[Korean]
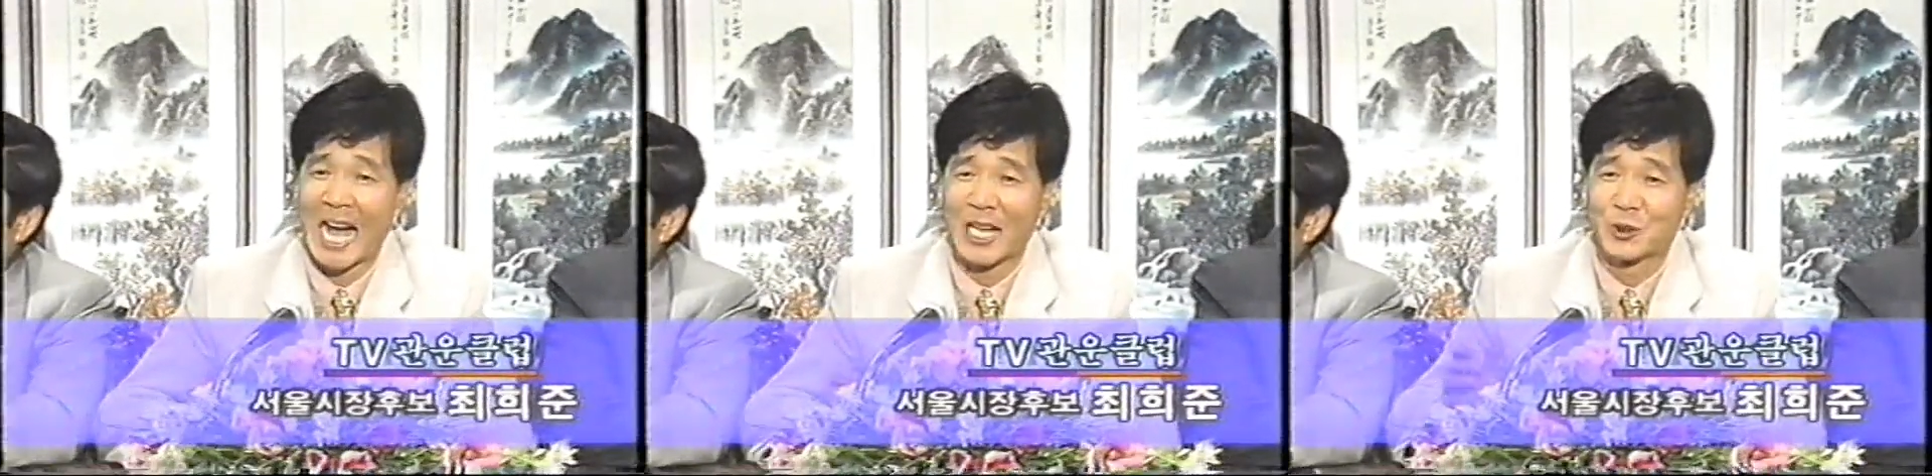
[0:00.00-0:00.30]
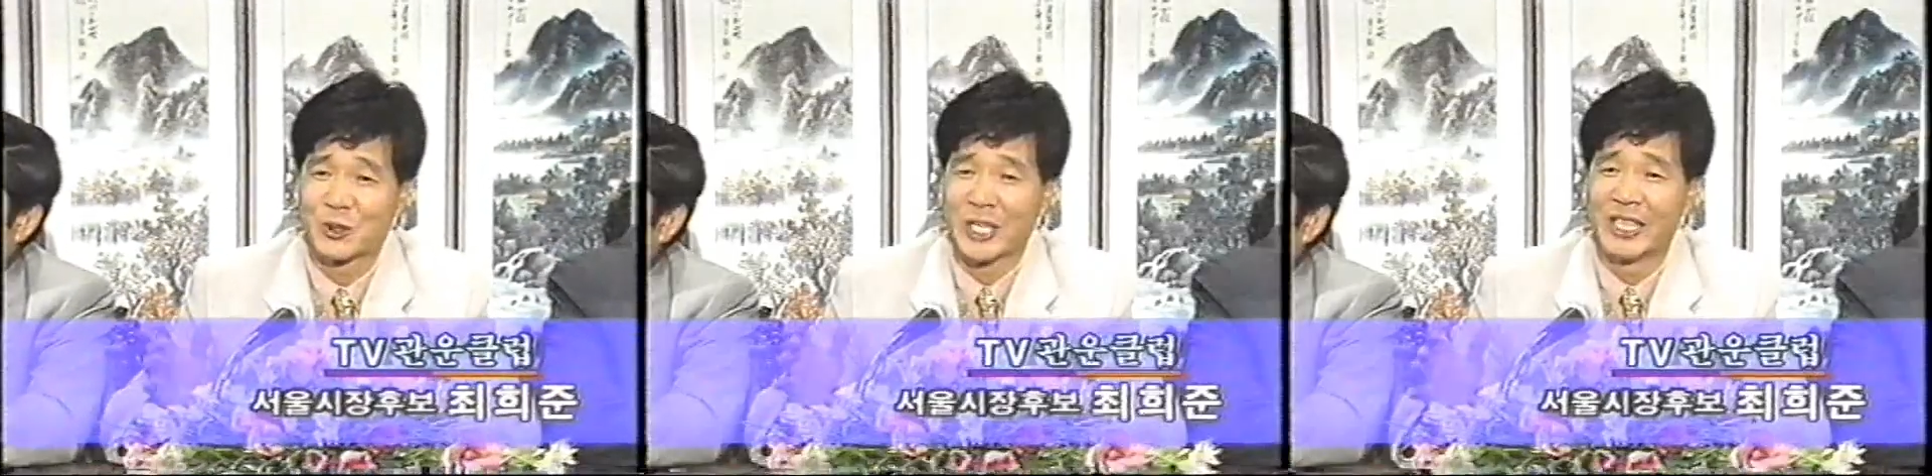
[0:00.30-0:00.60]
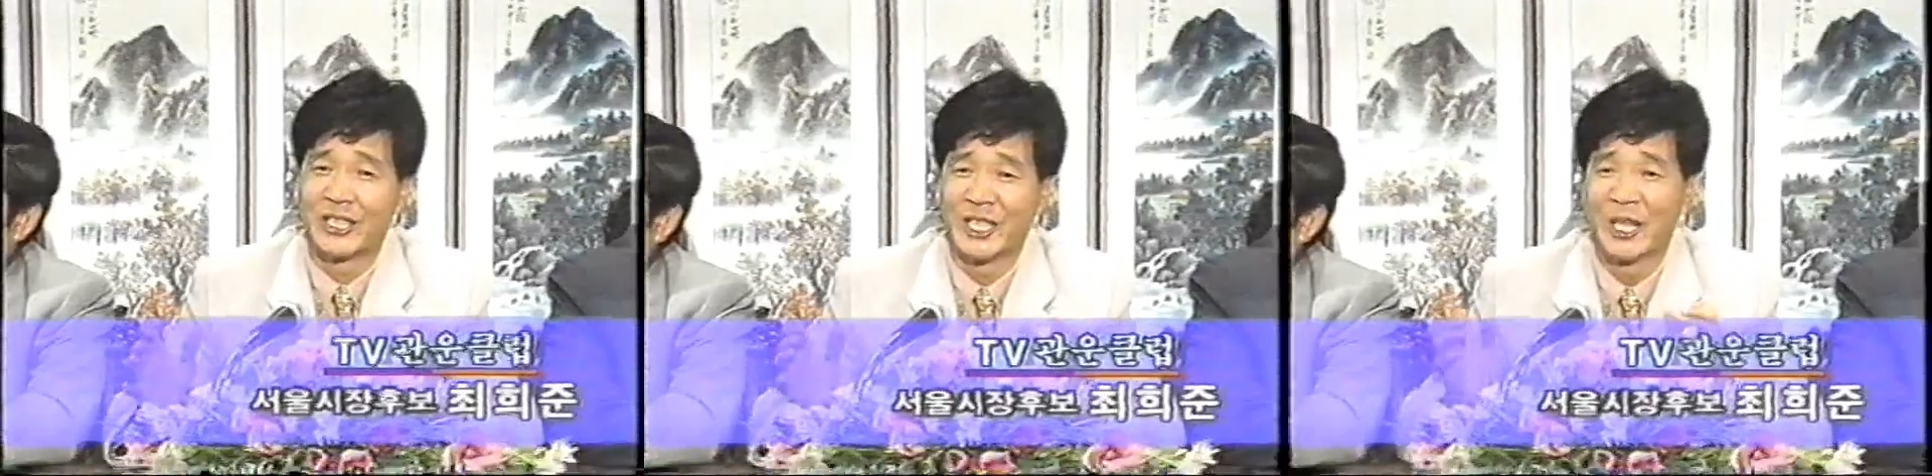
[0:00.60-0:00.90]

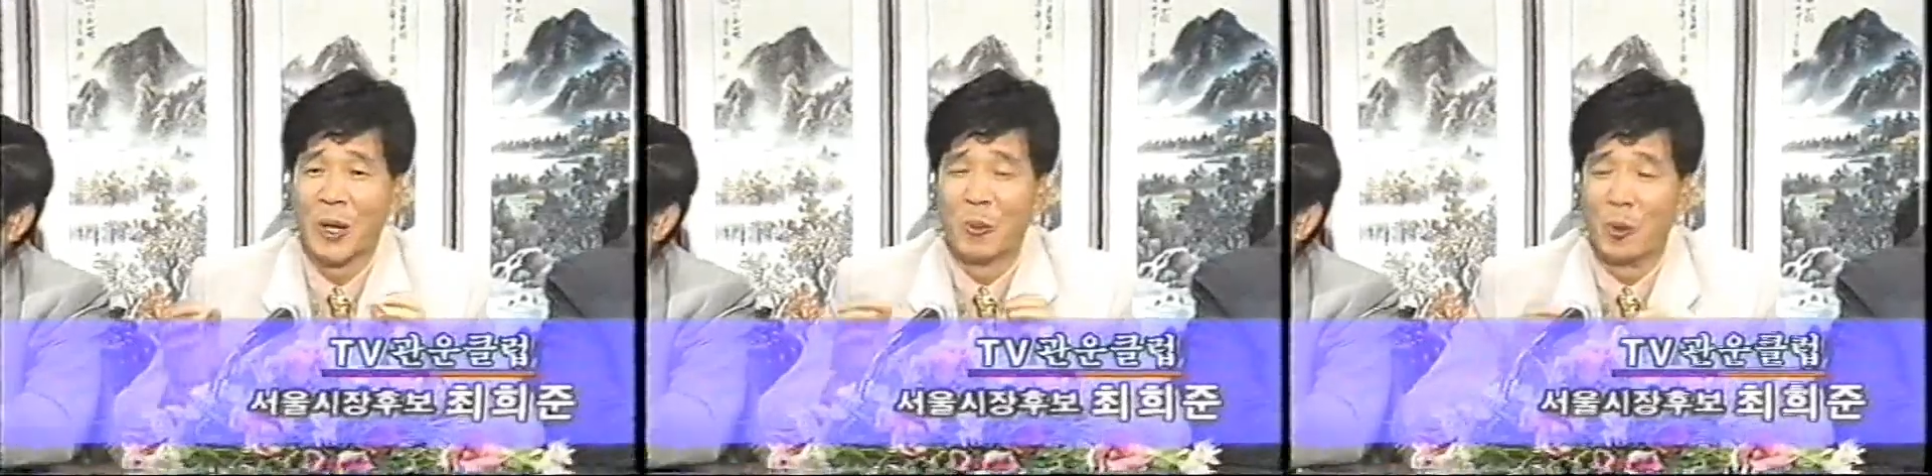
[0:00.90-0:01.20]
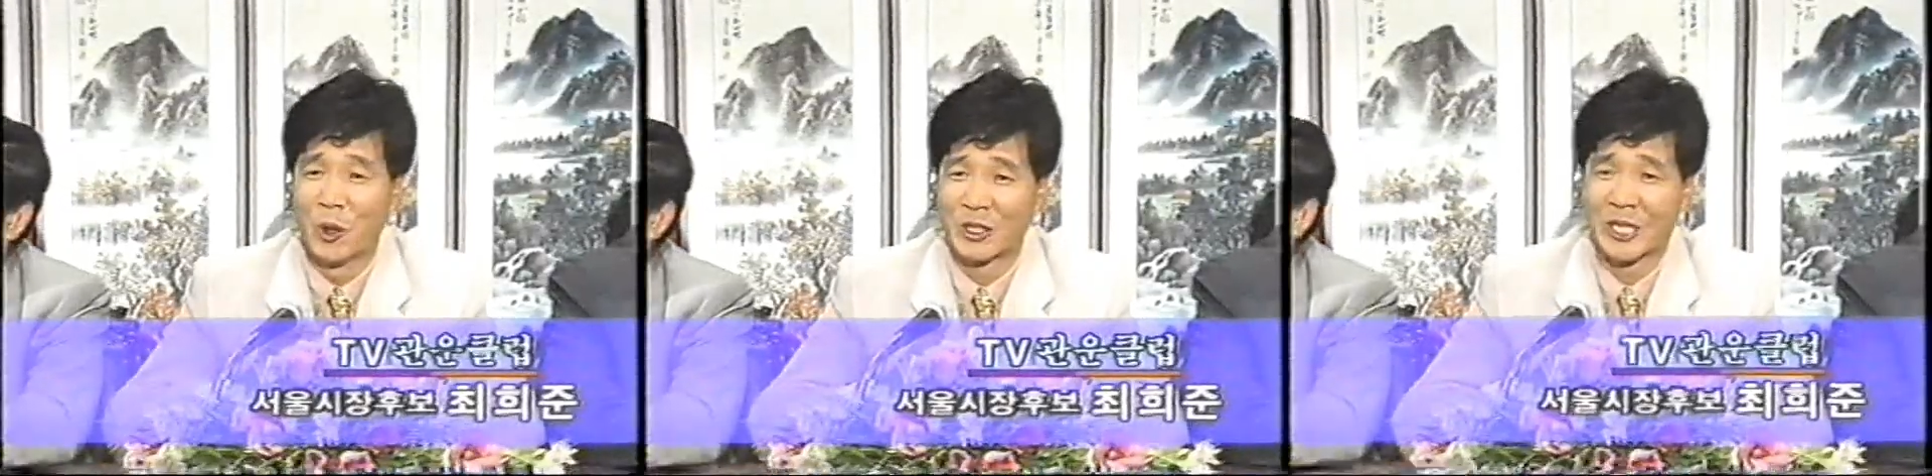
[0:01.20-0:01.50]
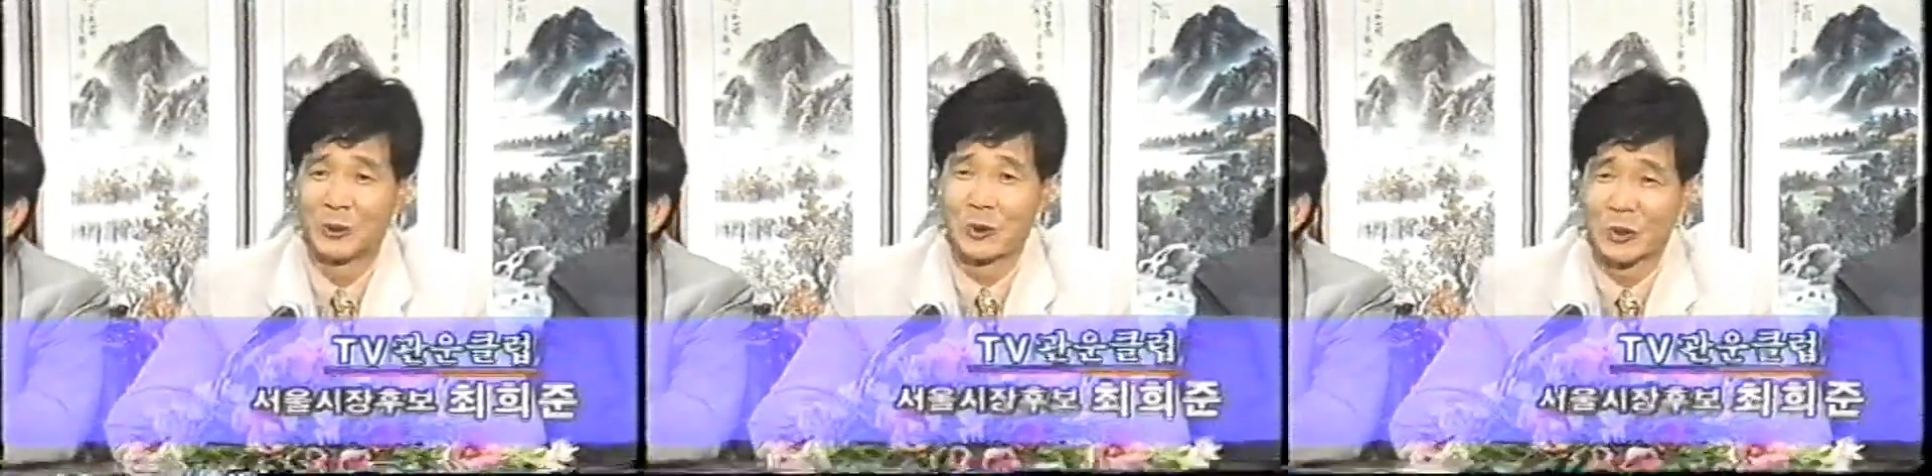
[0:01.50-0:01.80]
가숙생들이 모여
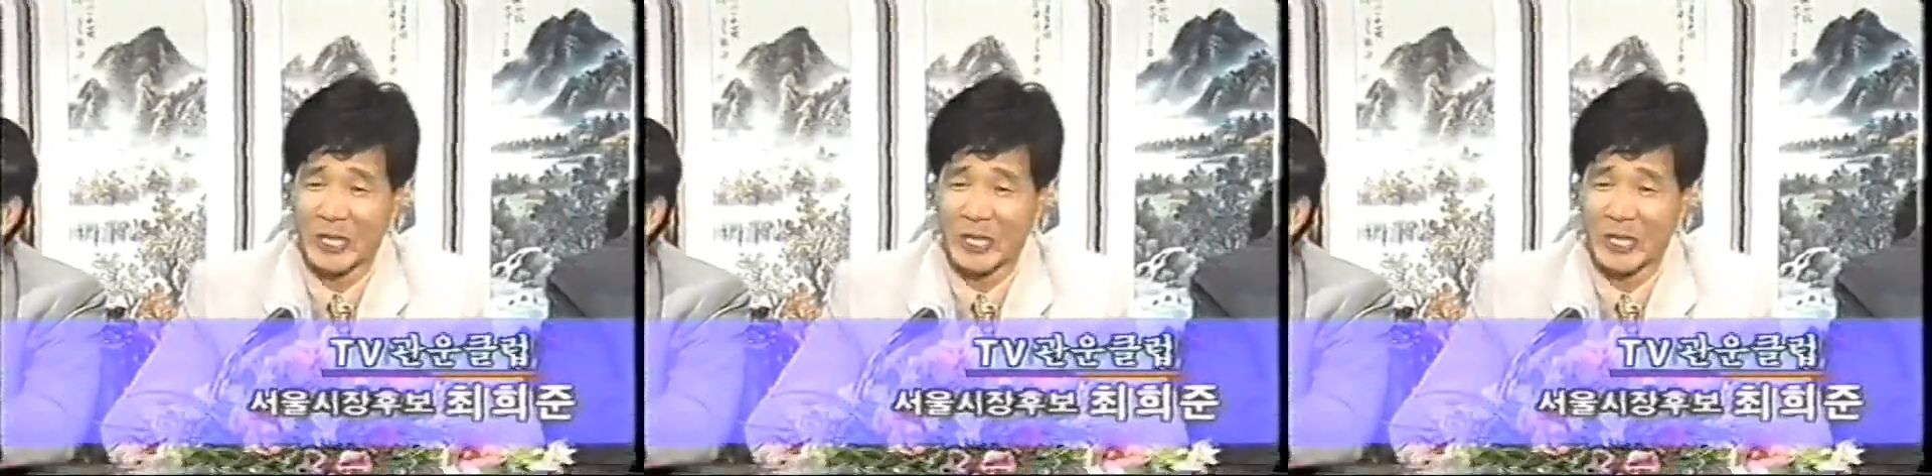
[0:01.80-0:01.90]
사는